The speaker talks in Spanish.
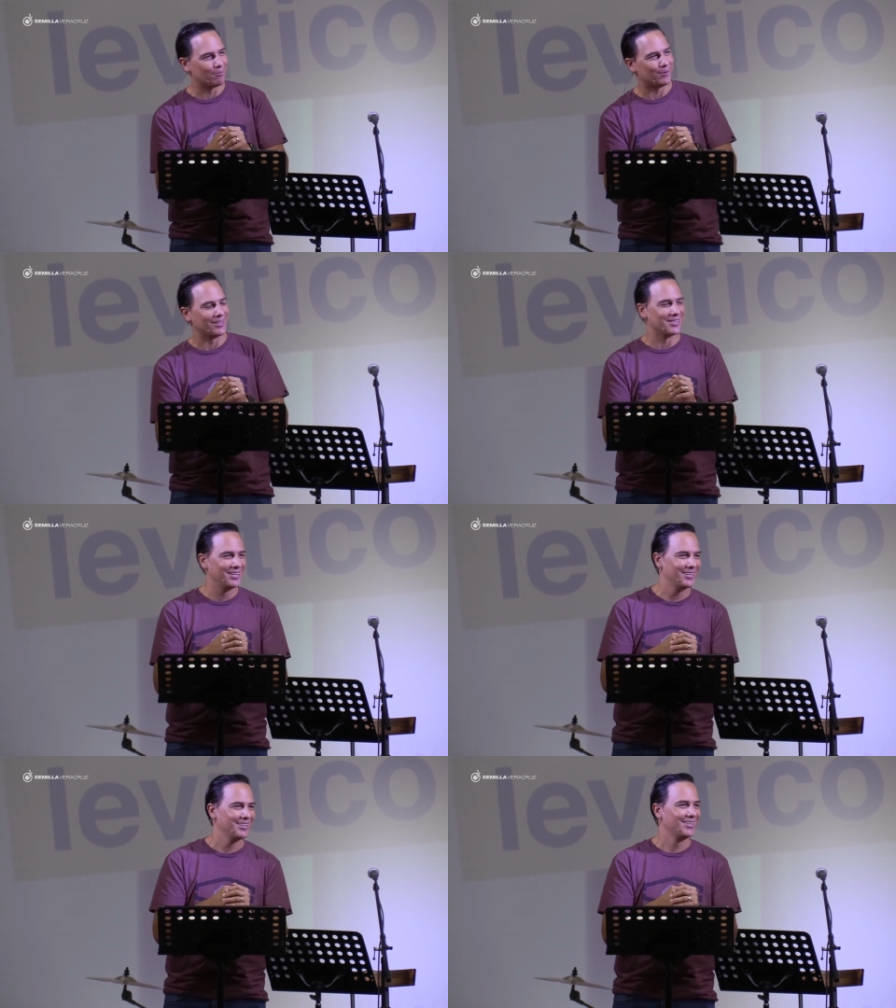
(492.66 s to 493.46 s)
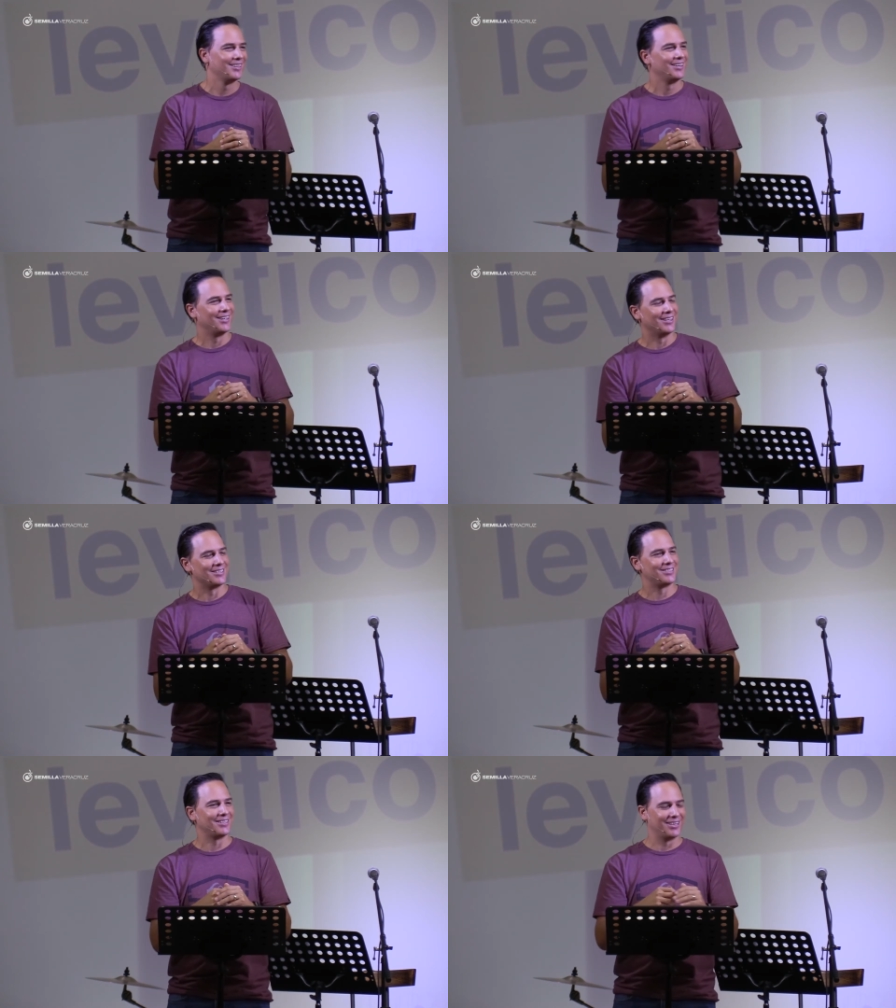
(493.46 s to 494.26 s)
Así
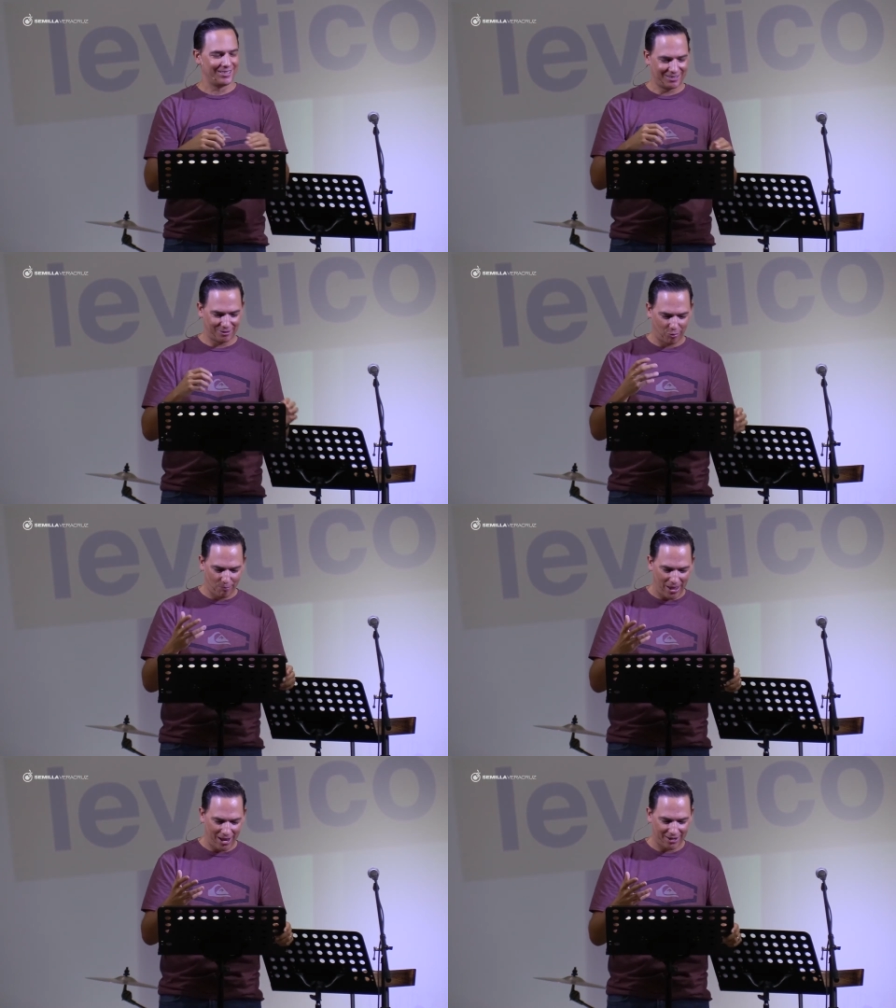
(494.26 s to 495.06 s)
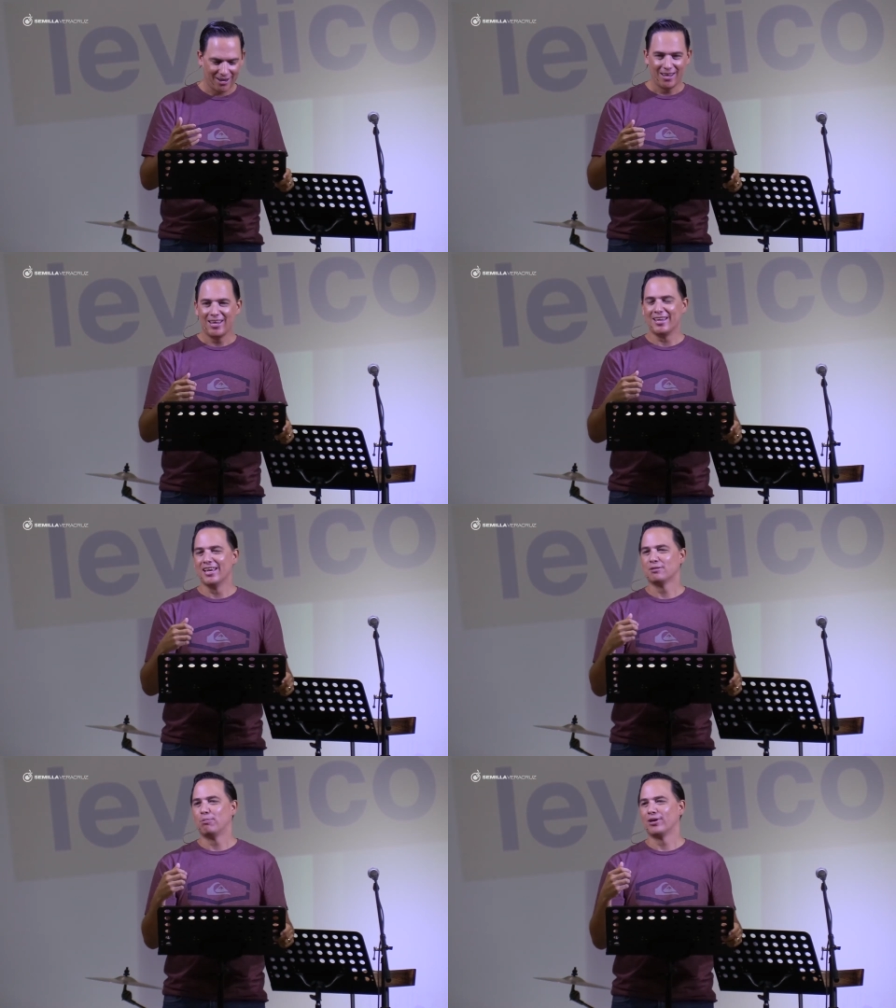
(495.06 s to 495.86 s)
es, es, rumiar, y
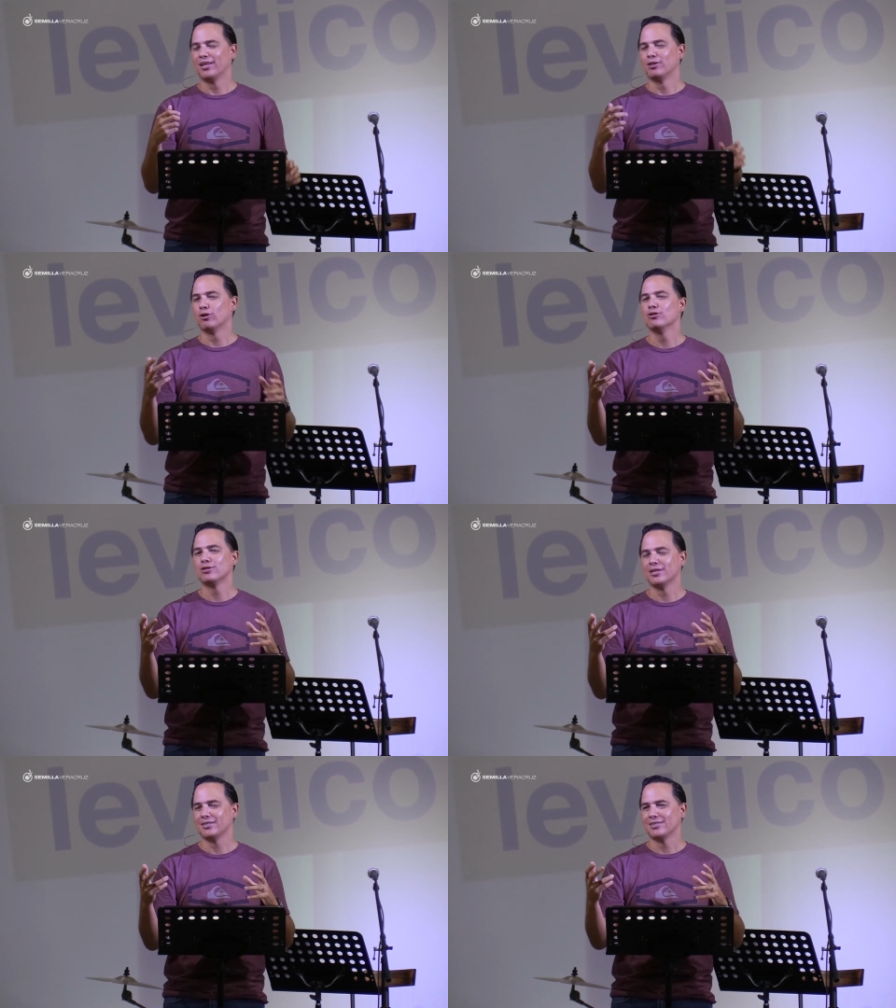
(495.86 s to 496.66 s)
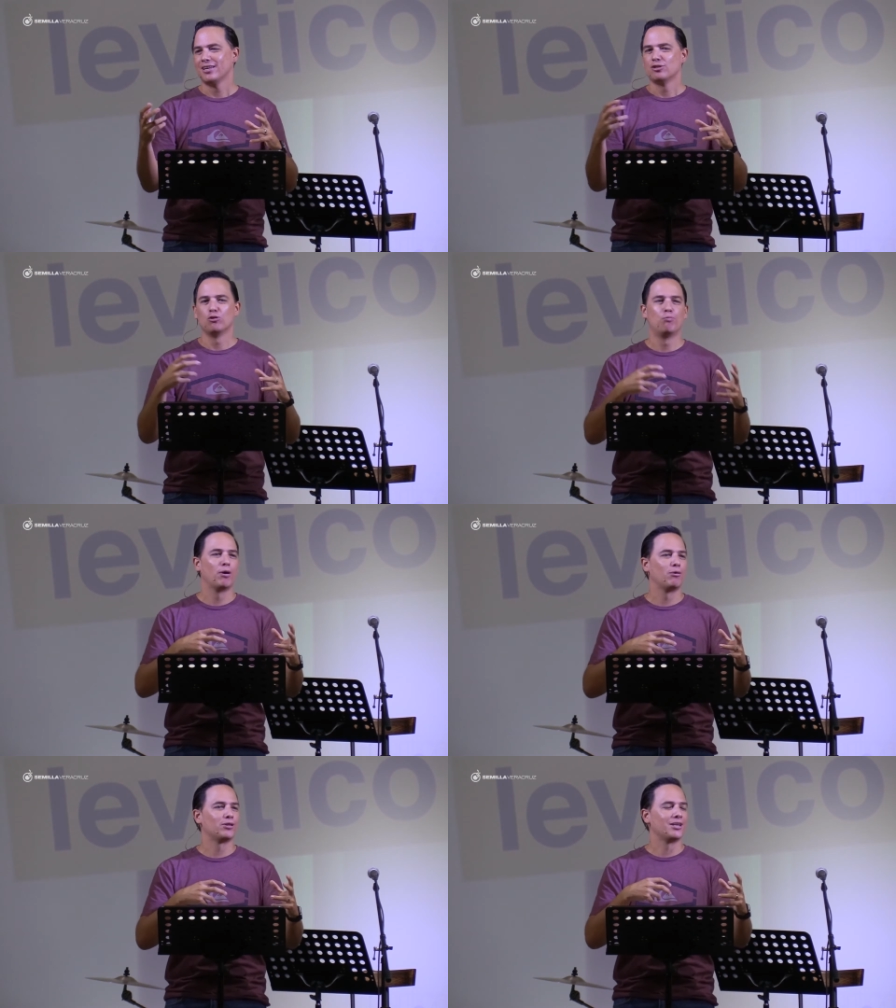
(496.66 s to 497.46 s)
es porque entonces su
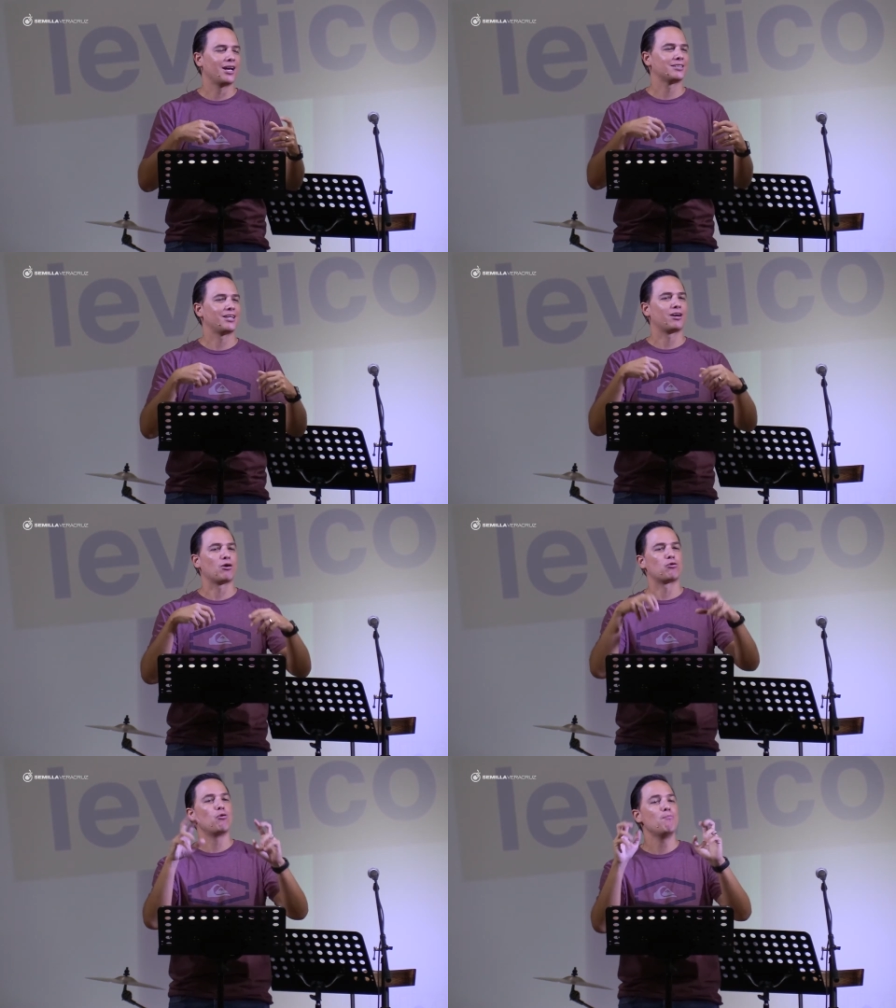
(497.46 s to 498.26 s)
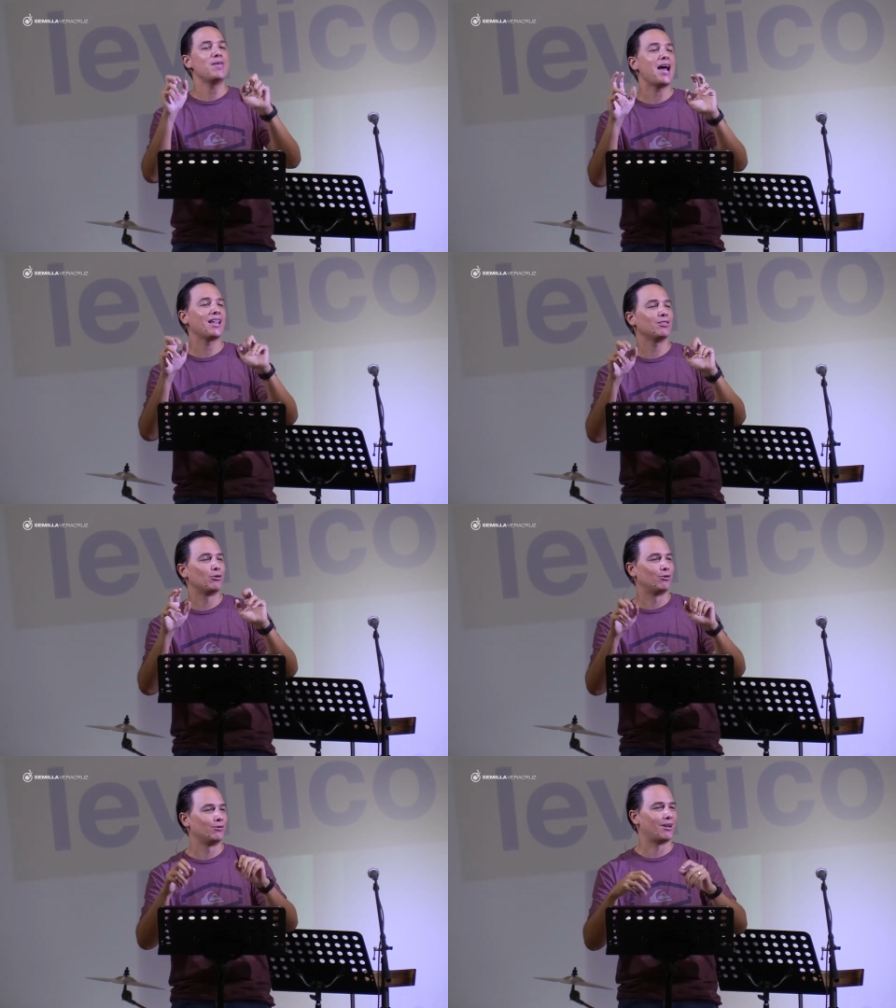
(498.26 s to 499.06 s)
pueblo tenía que estar
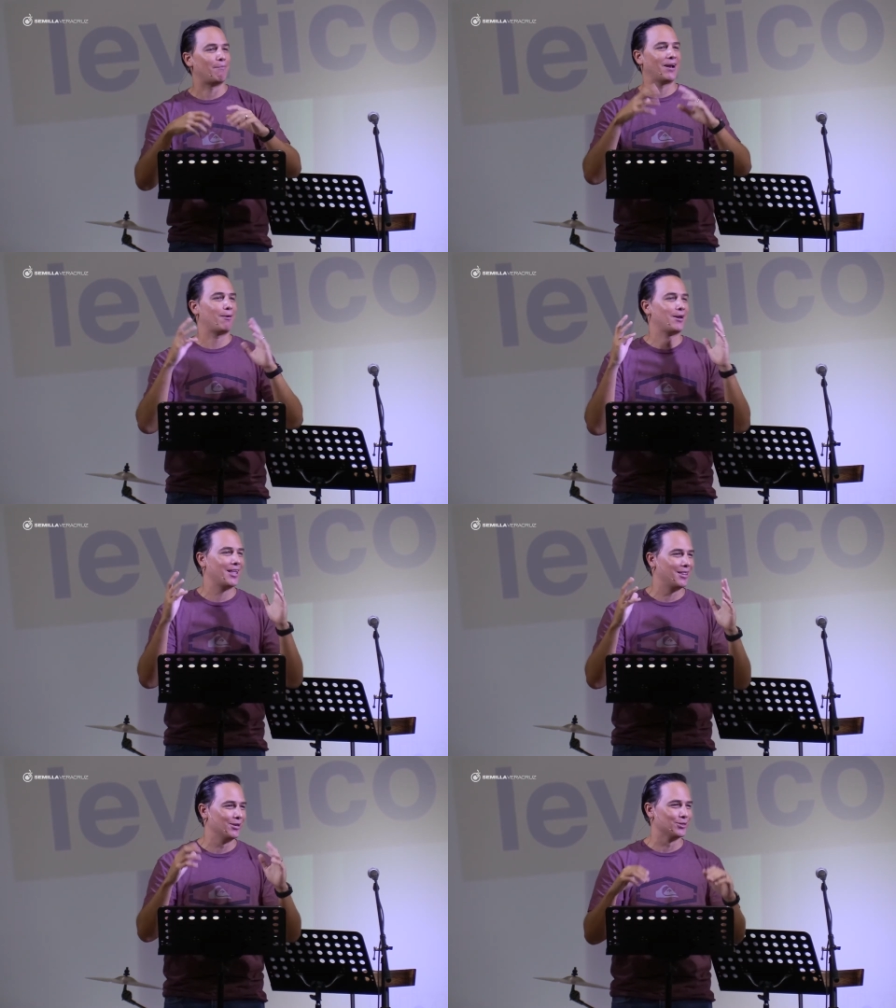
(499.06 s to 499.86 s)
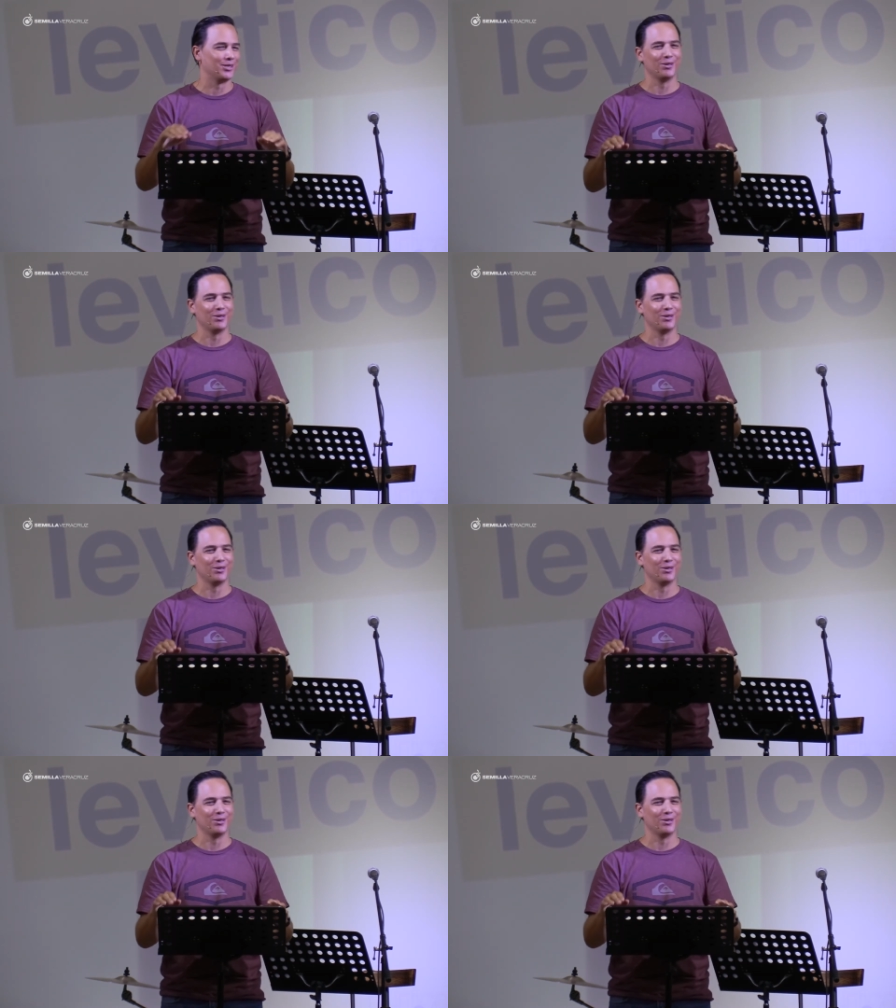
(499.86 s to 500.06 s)
rumiando la palabra de Dios.